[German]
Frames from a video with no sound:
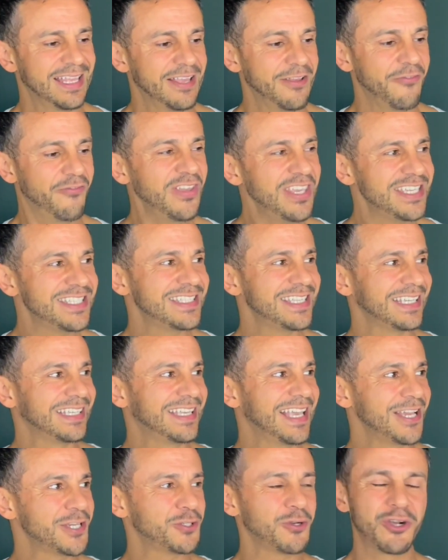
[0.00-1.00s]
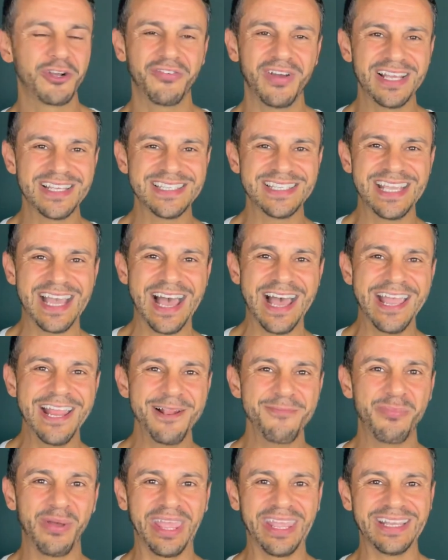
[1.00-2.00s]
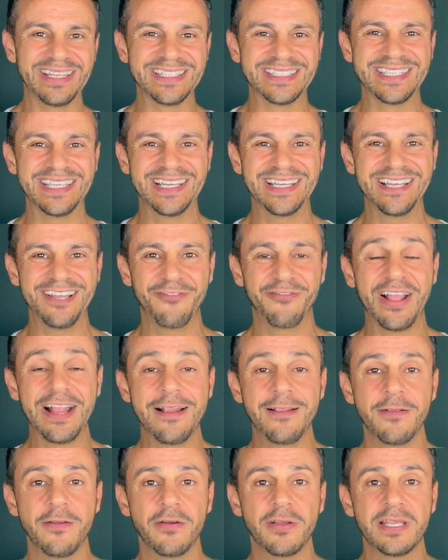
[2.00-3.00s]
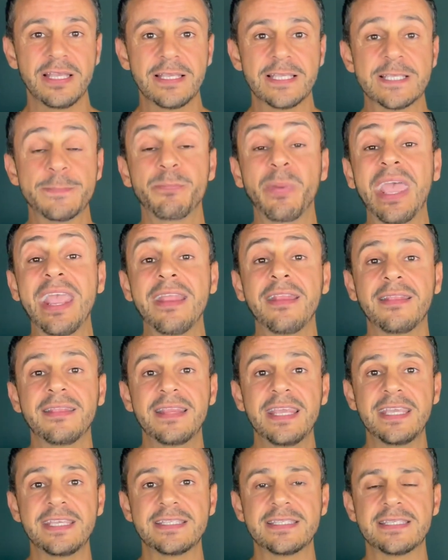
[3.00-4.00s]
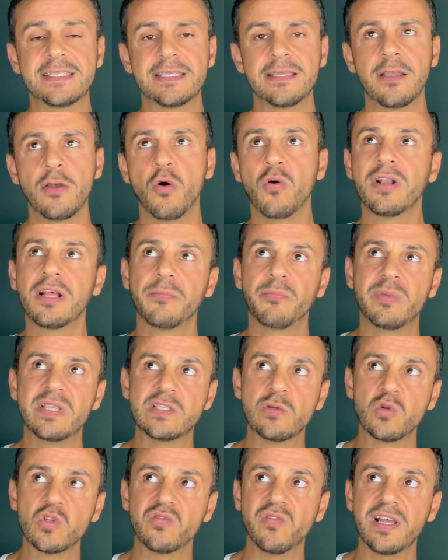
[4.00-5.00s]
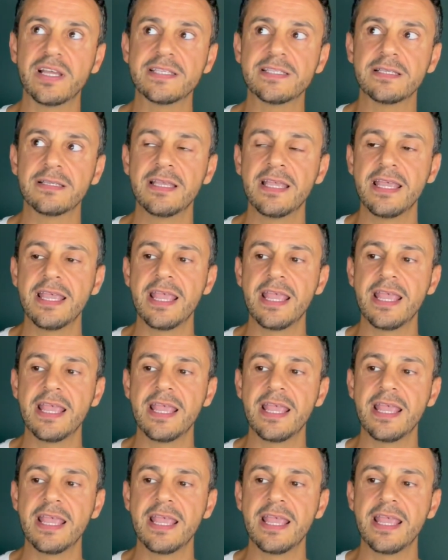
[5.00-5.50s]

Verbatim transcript: wichtig, ja, schon quasi heilbringend, ja, weil es bringt nichts oder beziehungsweise